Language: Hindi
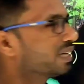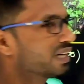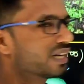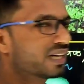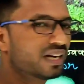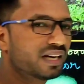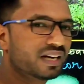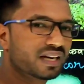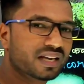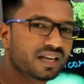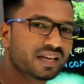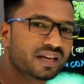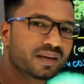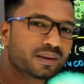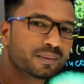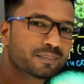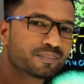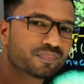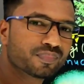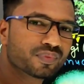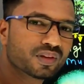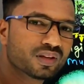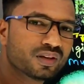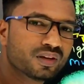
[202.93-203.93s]
में रखा गया
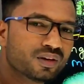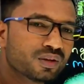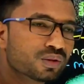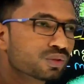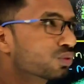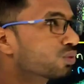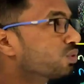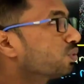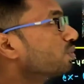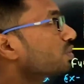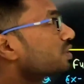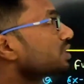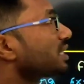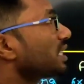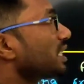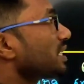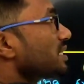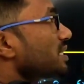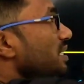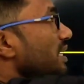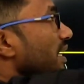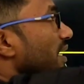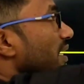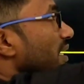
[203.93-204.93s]
तो
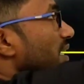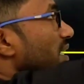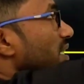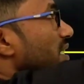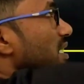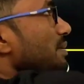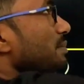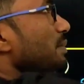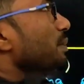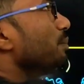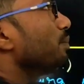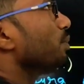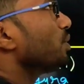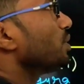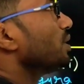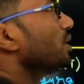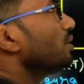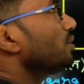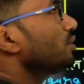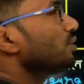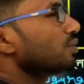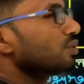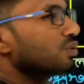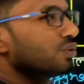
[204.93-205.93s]
संसार के सभी
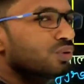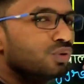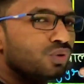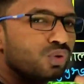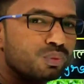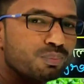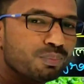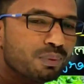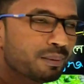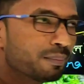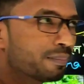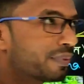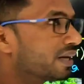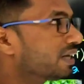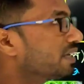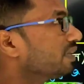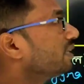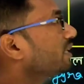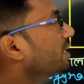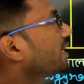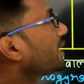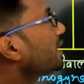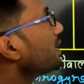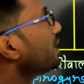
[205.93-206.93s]
पौधे को दो ग्रुप में बांट
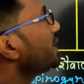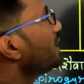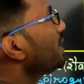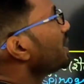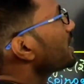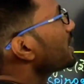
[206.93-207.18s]
दिया